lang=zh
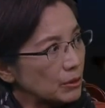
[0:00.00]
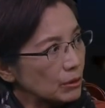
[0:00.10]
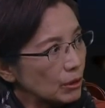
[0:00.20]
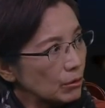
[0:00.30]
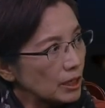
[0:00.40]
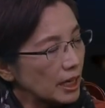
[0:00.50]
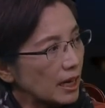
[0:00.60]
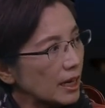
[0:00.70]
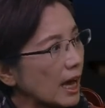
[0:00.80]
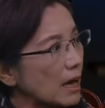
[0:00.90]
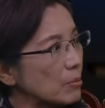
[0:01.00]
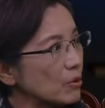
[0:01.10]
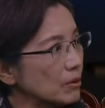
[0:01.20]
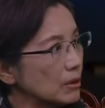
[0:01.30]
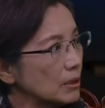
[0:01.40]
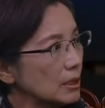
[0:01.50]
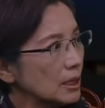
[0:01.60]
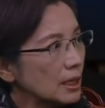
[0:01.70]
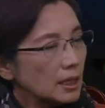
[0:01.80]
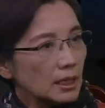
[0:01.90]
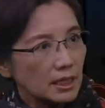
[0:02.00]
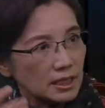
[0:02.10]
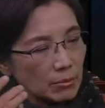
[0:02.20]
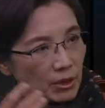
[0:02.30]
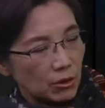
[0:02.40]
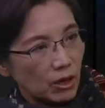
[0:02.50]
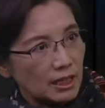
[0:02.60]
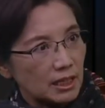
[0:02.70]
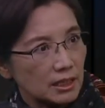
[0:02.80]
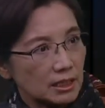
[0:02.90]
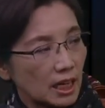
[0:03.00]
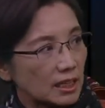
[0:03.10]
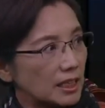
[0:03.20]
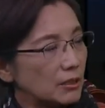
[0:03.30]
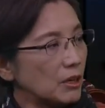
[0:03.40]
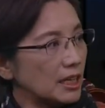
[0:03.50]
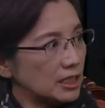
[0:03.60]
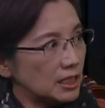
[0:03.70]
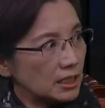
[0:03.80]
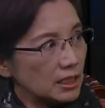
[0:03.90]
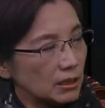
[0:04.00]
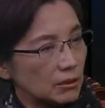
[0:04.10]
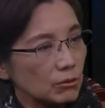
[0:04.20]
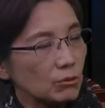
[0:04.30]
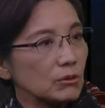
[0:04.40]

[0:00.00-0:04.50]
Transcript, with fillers: 比如洛阳汉墓，那上面画的上林苑几个